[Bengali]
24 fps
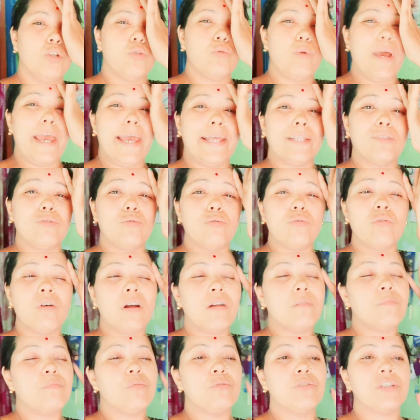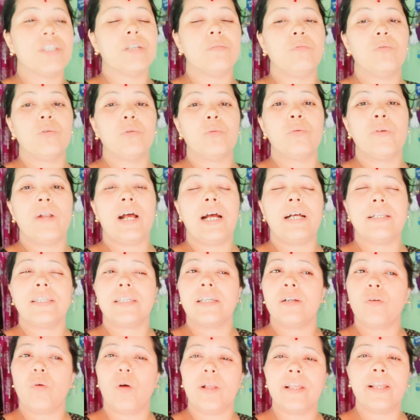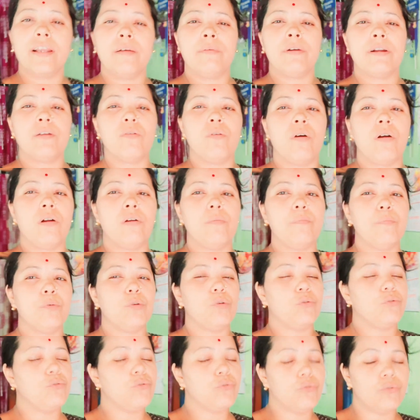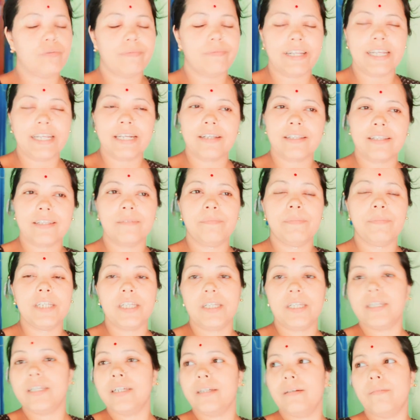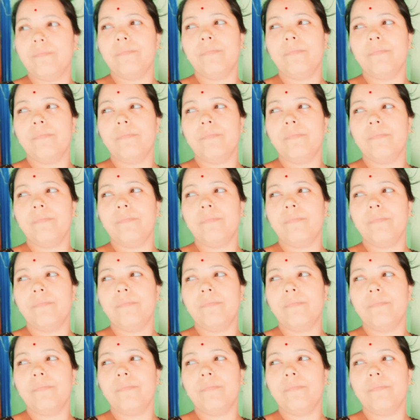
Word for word: তো এত গরম পড়ছে বন্ধুরা আজকে কদিন আবার গরম প্রচুর বেড়ে গেছে বৃষ্টি